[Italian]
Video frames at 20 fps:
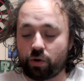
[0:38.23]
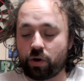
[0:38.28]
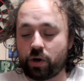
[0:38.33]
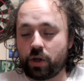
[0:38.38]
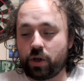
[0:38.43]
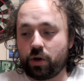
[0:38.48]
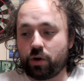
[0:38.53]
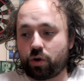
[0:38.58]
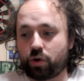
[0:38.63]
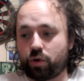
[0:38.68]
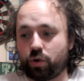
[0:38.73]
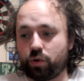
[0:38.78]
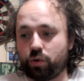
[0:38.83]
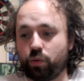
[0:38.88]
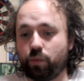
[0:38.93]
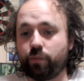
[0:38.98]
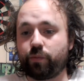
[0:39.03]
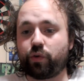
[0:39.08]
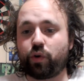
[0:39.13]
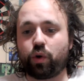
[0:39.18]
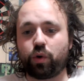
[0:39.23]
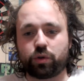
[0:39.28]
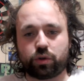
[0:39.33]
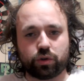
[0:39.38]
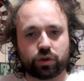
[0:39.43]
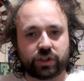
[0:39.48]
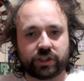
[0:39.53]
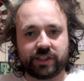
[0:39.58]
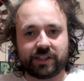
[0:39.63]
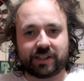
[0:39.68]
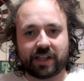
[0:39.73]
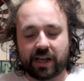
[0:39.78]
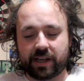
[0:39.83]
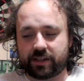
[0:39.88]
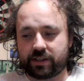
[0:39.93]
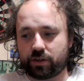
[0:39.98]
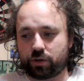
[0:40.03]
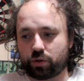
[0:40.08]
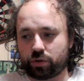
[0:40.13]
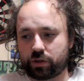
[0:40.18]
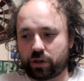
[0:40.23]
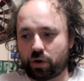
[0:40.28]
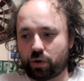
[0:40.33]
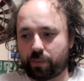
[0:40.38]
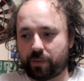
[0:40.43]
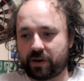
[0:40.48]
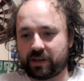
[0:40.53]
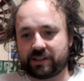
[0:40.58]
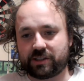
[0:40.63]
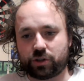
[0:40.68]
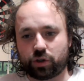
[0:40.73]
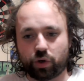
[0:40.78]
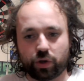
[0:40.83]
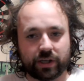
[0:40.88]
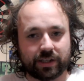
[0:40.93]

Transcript: con un voto sintetico dell'operazione